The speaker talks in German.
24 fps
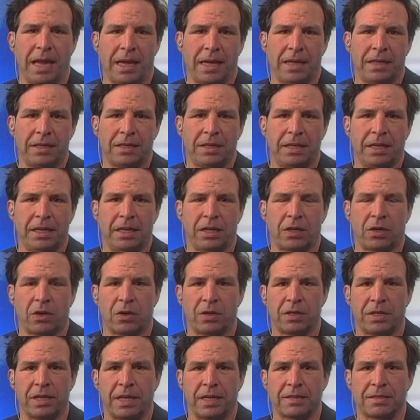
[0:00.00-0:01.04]
RD
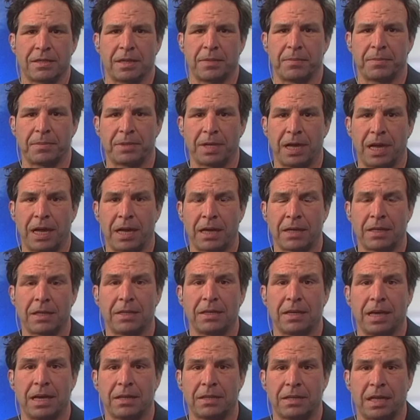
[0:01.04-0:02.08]
Kontext am Tag
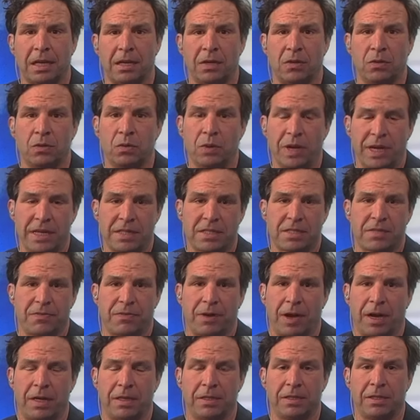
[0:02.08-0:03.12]
nach der
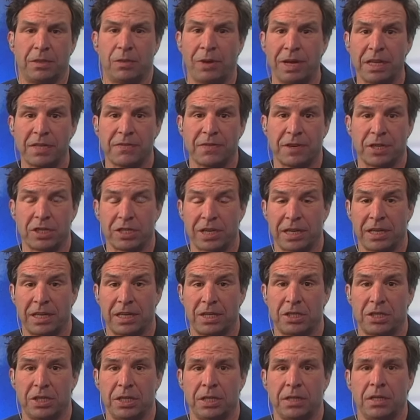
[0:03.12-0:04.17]
US-Wahl. Die US-Wahl scheint
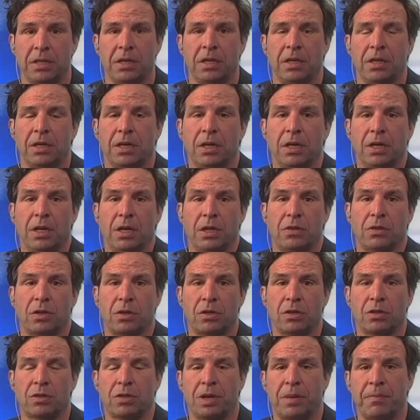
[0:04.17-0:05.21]
entschieden.
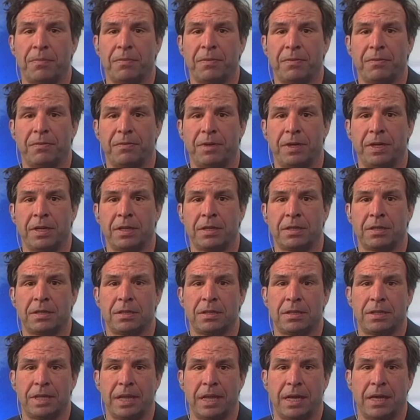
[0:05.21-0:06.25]
Donald Trump wird
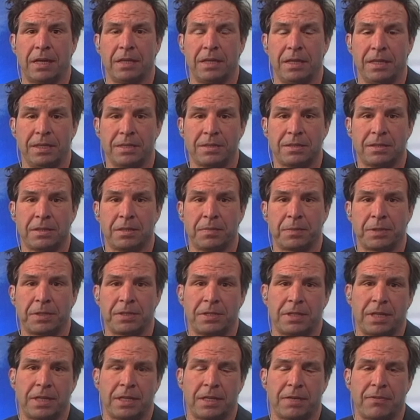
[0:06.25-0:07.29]
der nächste
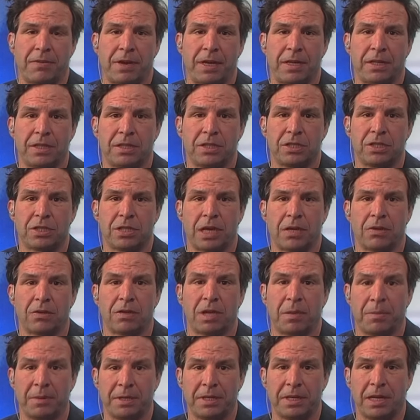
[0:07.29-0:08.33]
Präsident der Vereinigten Staaten und
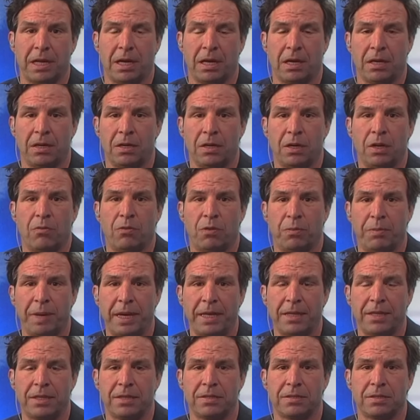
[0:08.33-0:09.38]
damit der wohl
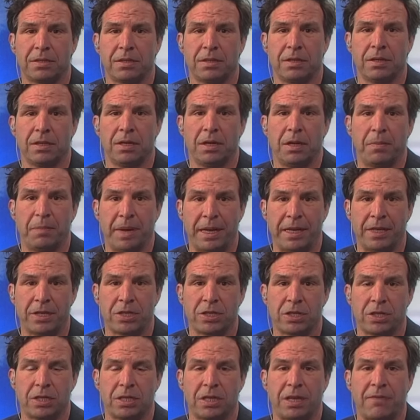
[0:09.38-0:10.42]
mächtigste
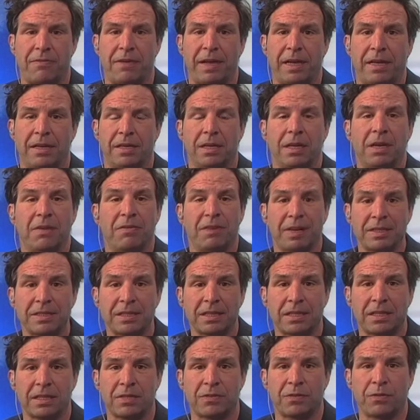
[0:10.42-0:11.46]
Mensch der Welt. Was
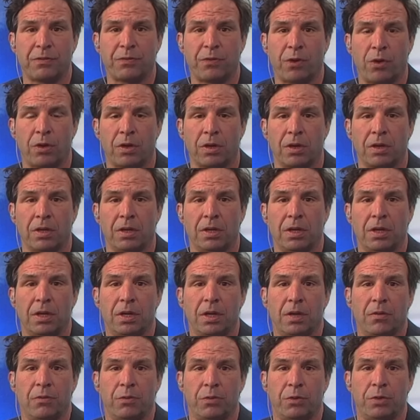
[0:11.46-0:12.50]
hat das für Folgen
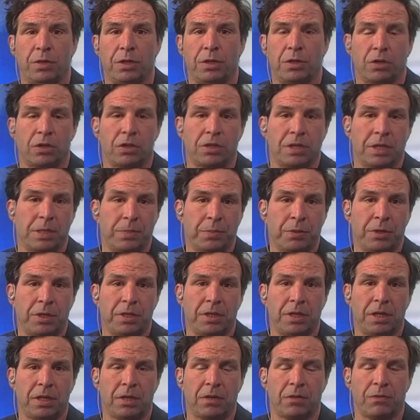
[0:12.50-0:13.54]
für die deutsche
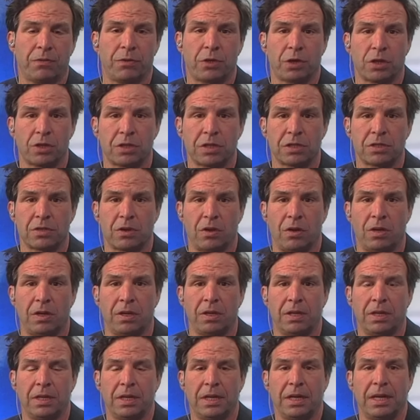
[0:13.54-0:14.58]
Innenpolitik und für Deutschlands
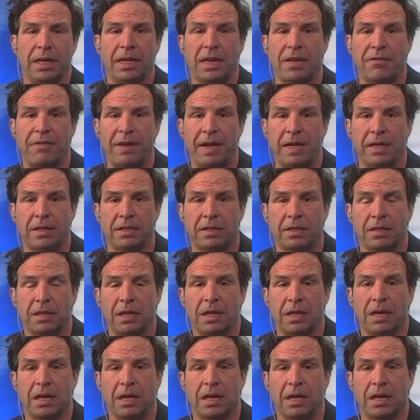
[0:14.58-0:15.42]
Rolle in der Welt?